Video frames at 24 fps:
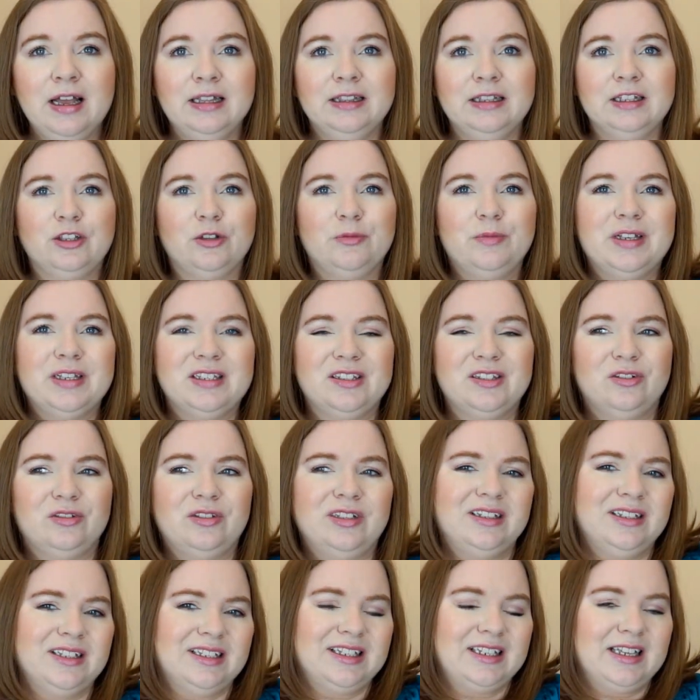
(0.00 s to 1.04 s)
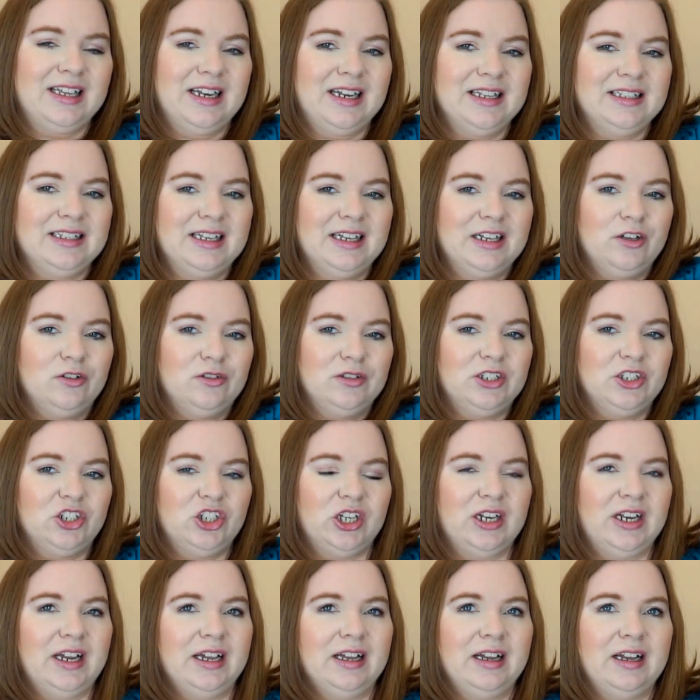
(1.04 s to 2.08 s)
Natomiast no, ten skręcający
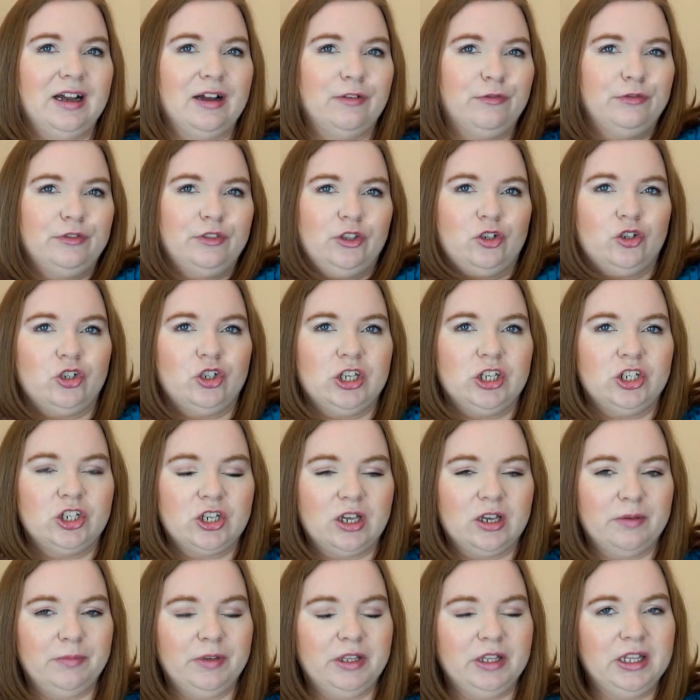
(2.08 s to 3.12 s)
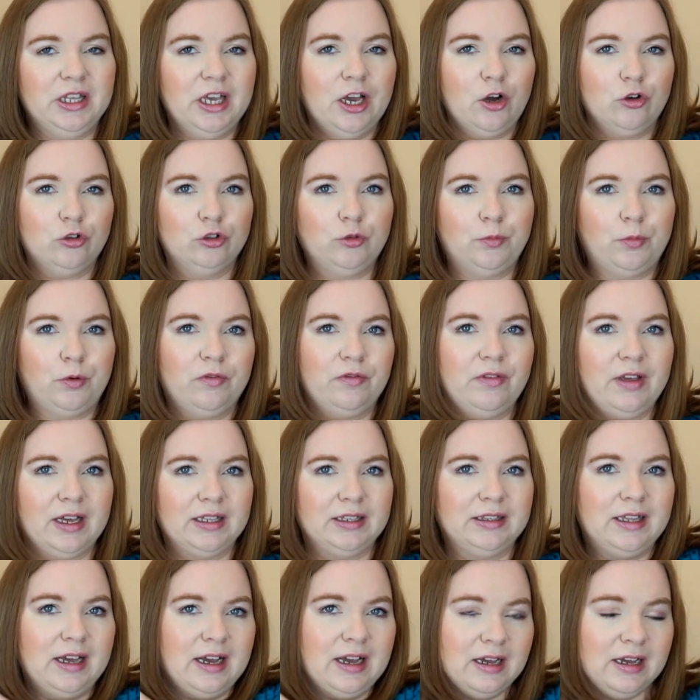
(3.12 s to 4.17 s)
się rękaw troszeczkę mi nie
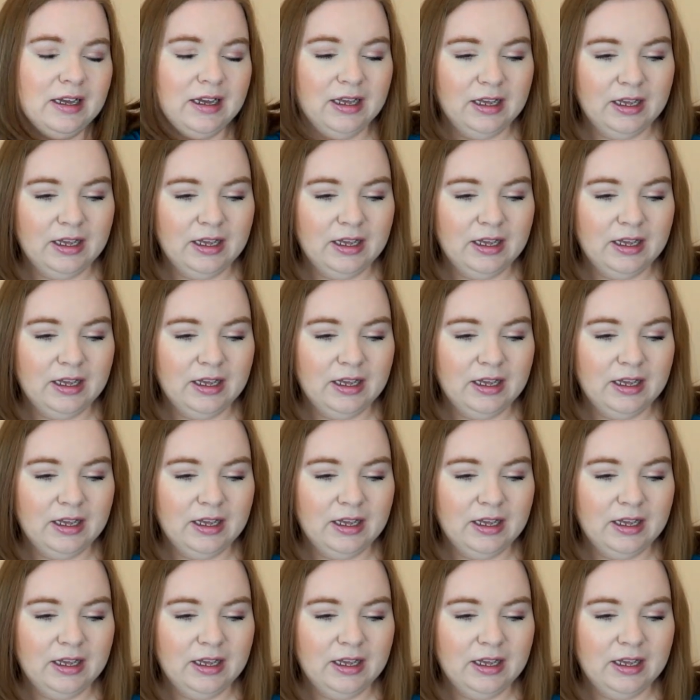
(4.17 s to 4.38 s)
odpowiada.